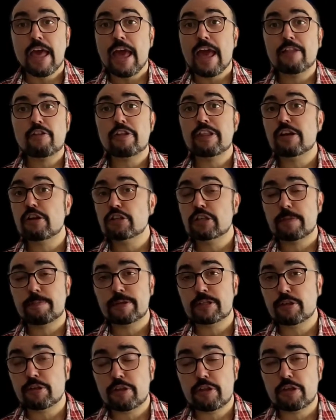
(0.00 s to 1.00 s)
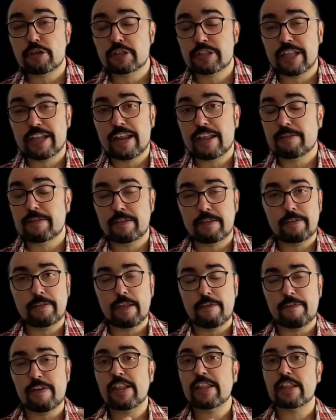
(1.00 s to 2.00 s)
Entonces los episodios tienen
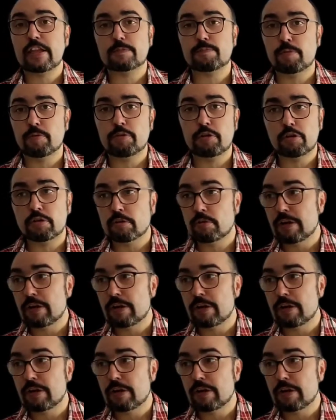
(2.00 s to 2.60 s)
diferentes puntos.